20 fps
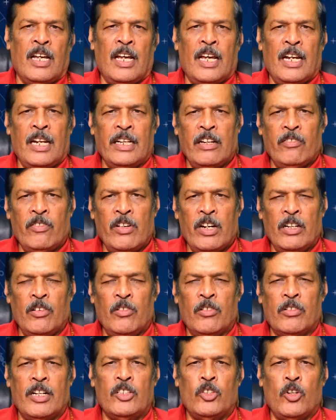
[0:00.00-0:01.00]
అలాగే వాళ్ళు
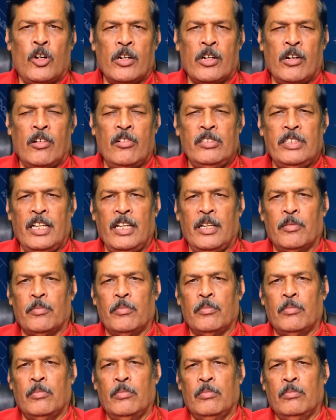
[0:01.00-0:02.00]
ఉన్న చోట నుంచే
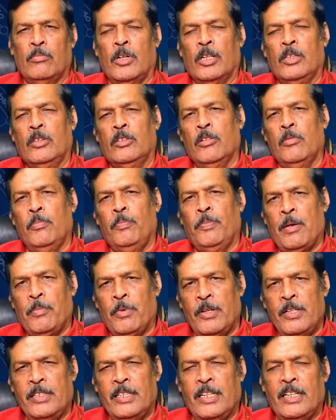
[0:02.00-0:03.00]
మొత్తం
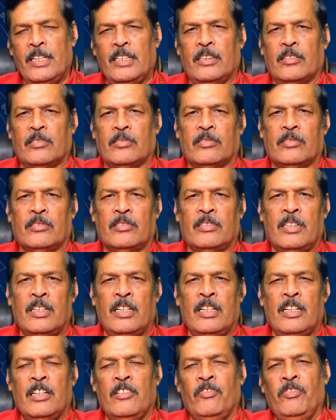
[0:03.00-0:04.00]
ప్రపంచాన్ని
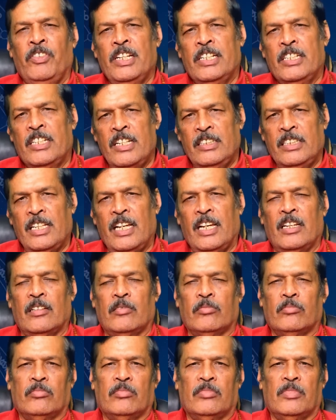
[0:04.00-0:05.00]
వీక్షించే
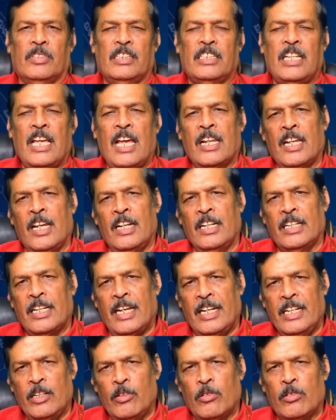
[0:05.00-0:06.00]
జ్ఞానాన్ని
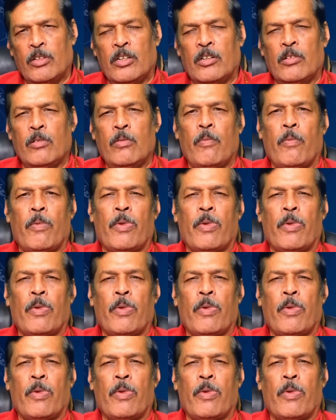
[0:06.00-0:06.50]
కలిగి ఉంటారు